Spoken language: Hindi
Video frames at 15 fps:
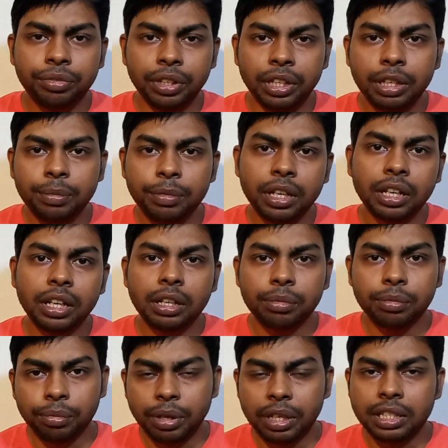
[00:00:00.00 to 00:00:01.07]
फील्ड में अगर
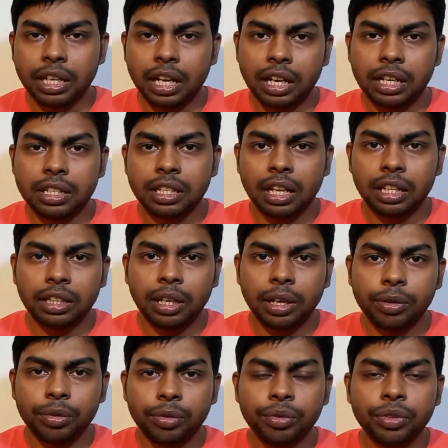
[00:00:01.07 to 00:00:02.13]
मैं जाना चाहता
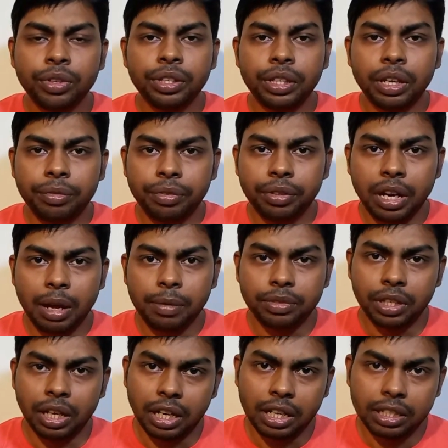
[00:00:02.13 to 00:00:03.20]
हूँ या फिर आप
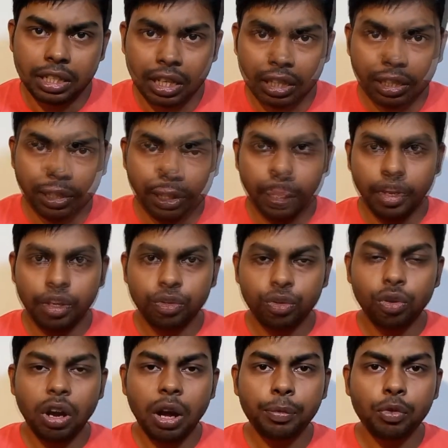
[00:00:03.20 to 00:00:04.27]
जाना चाहते हैं
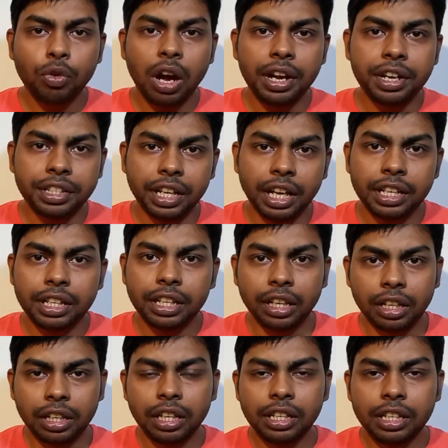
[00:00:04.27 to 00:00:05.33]
तो आपको आईटीआई
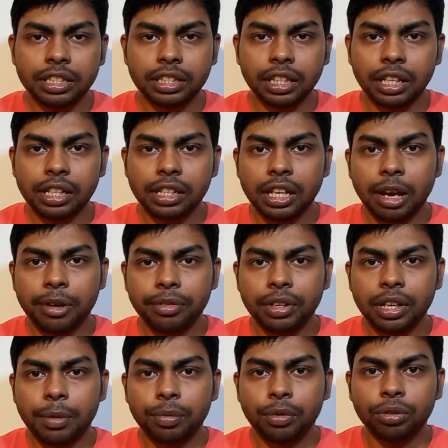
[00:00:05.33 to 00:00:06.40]
कर लेनी चाहिए या
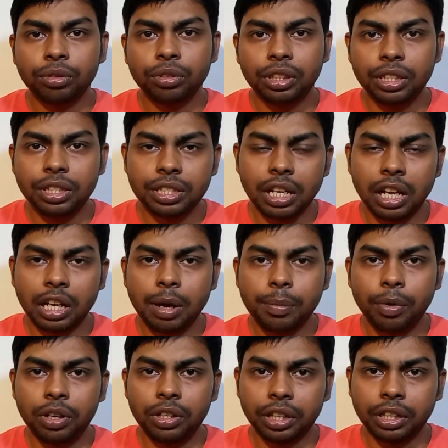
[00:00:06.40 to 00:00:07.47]
फिर आपको तीन साल का
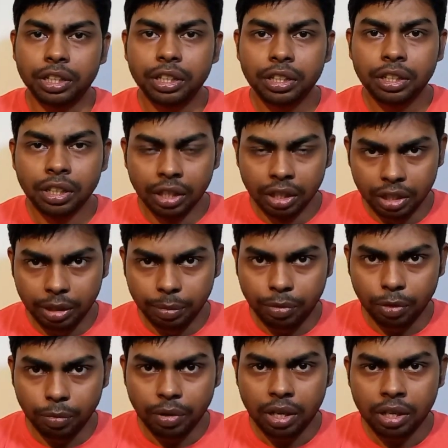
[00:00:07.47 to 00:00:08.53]
पॉलिटेक्निक
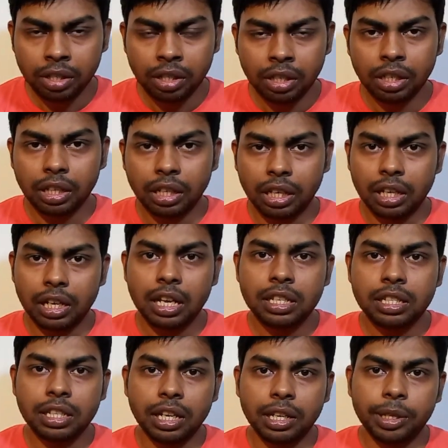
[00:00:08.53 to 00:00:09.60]
डिप्लोमा करना
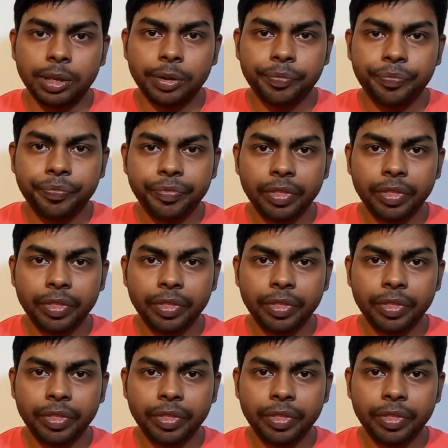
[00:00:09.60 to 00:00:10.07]
चाहिए